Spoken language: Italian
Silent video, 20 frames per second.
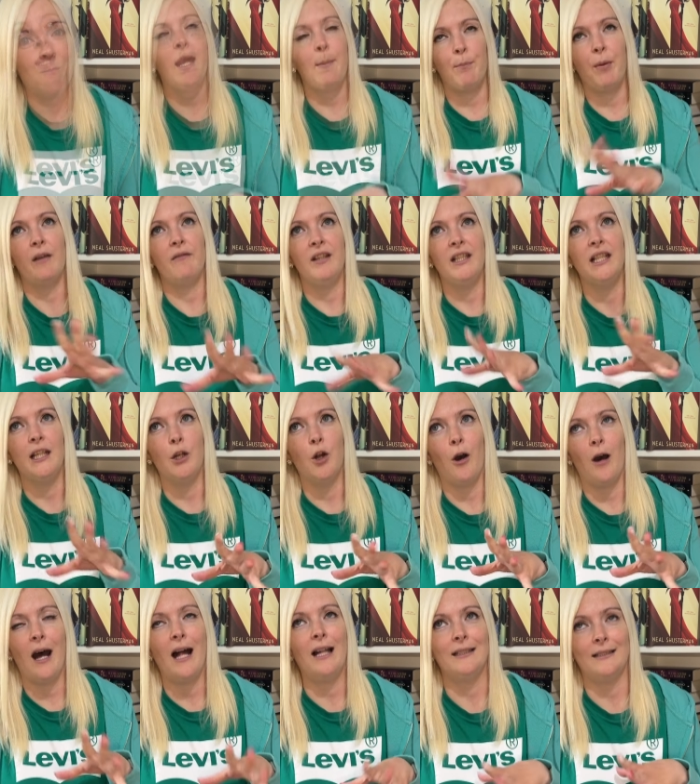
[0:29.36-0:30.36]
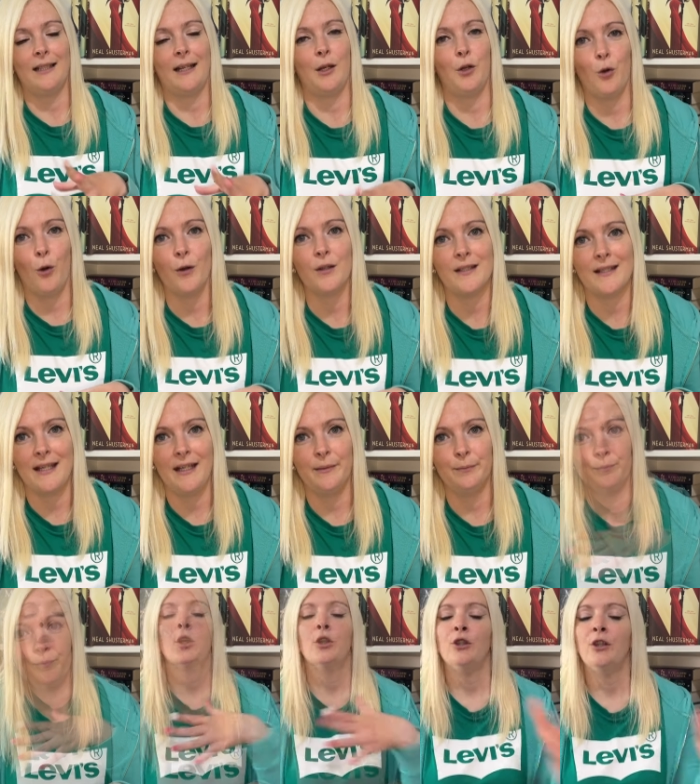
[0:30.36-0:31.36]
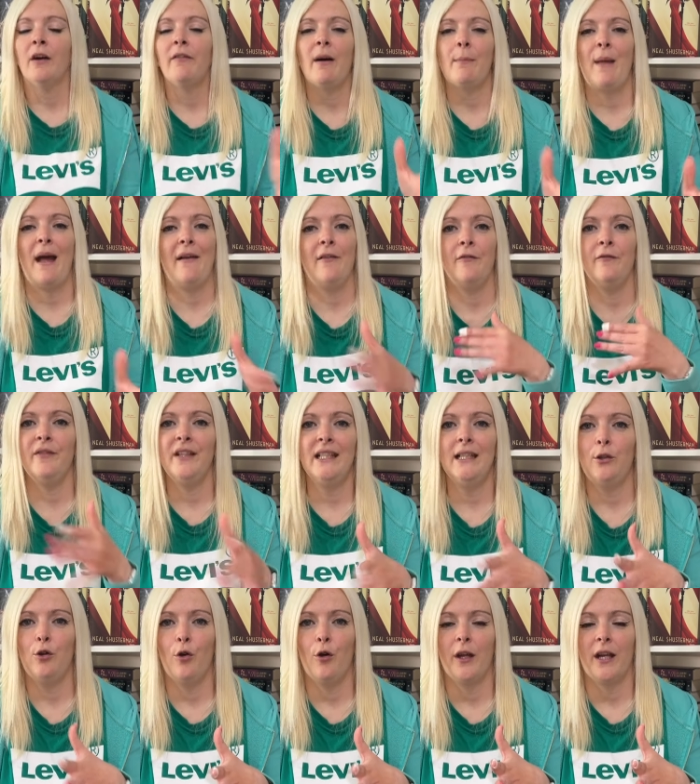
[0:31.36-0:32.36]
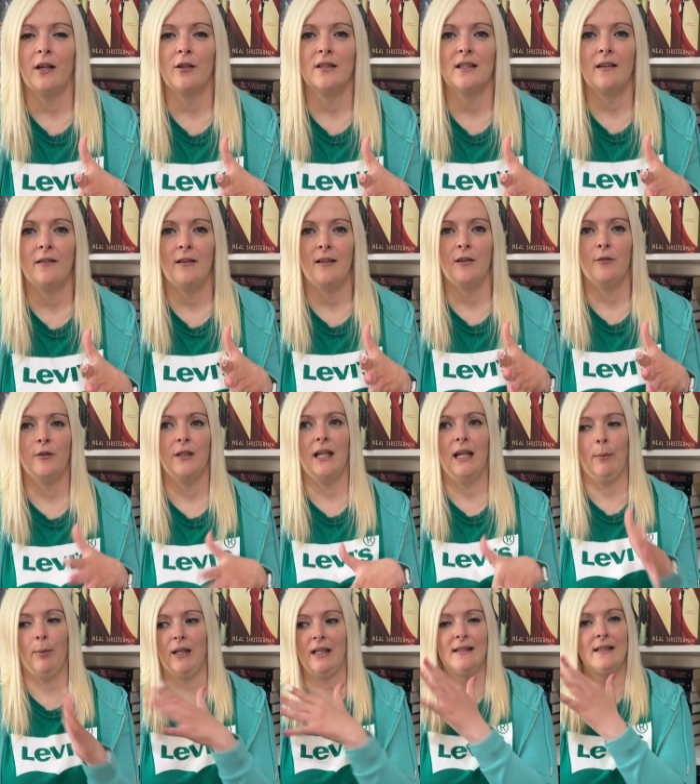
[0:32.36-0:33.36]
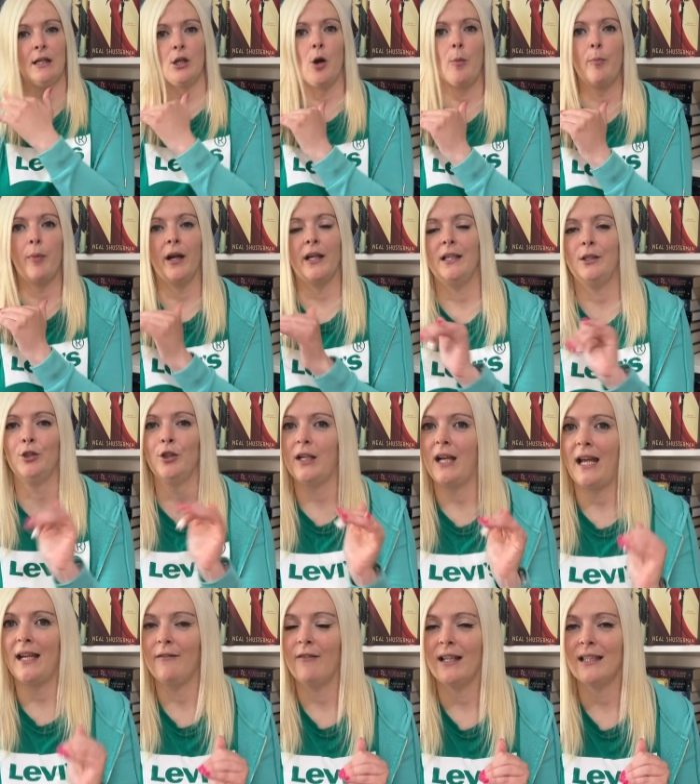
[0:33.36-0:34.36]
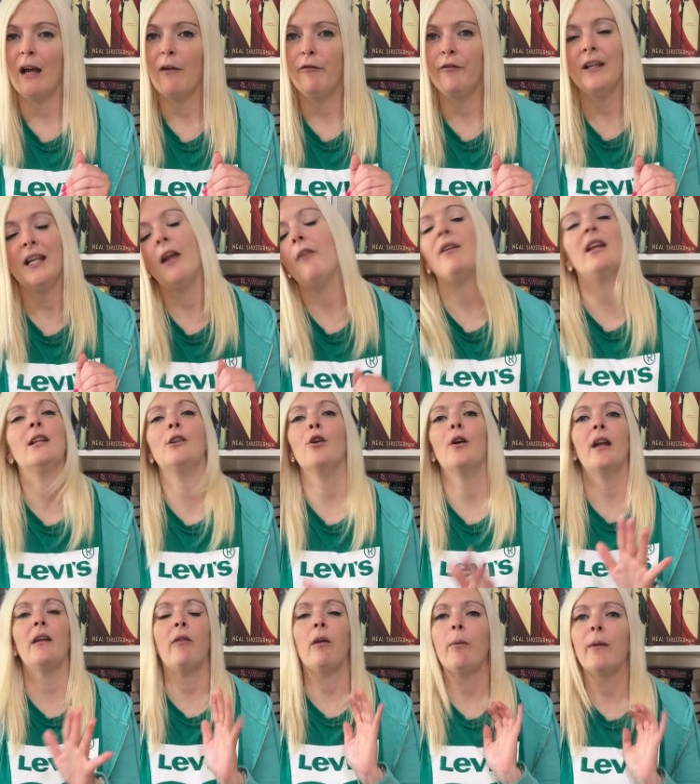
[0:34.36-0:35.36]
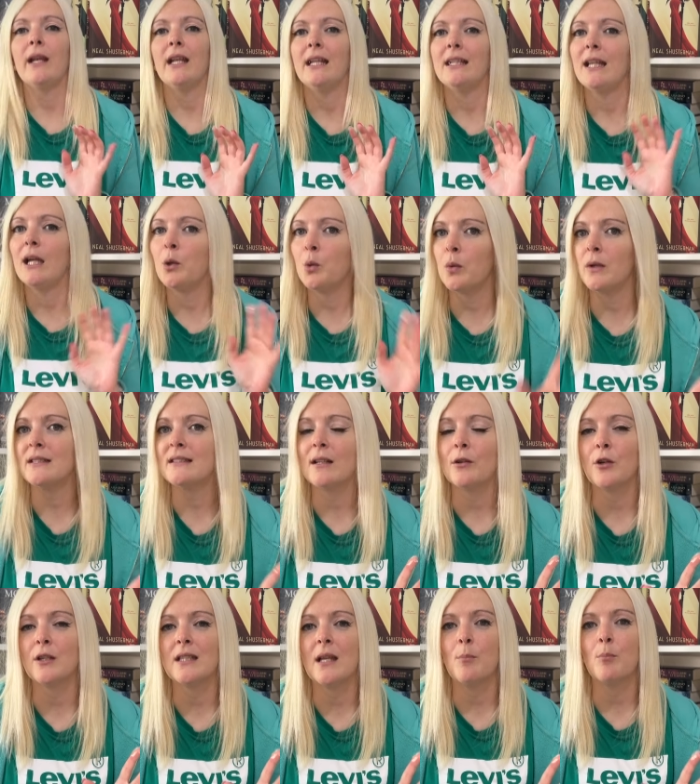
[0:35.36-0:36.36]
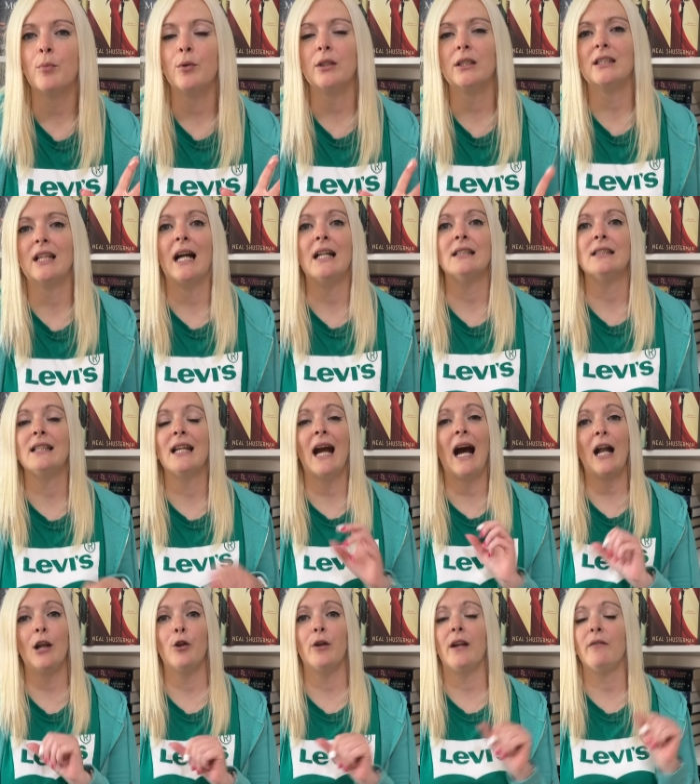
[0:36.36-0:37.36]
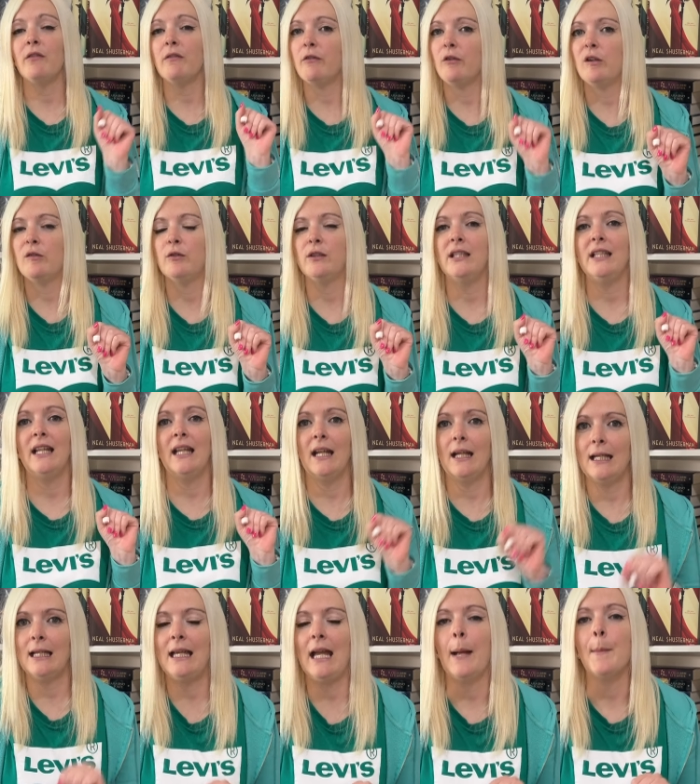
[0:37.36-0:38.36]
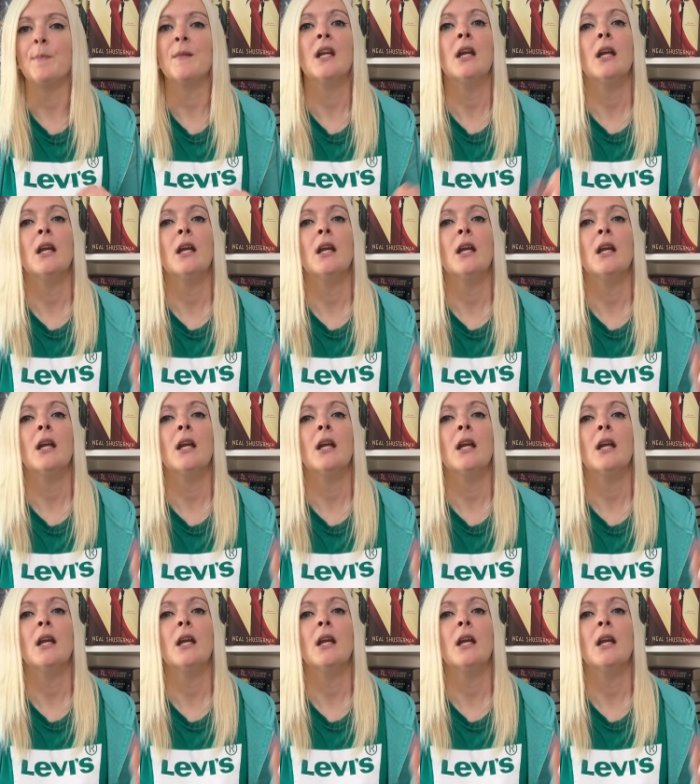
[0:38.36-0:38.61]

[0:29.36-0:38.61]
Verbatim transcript: e poi vi dirò altre cose. No vabbè, vi dico ora cosa vi devo dire perché sennò poi non arrivate a fine video e vi perdete questa cosa importante. Allora vi volevo dire che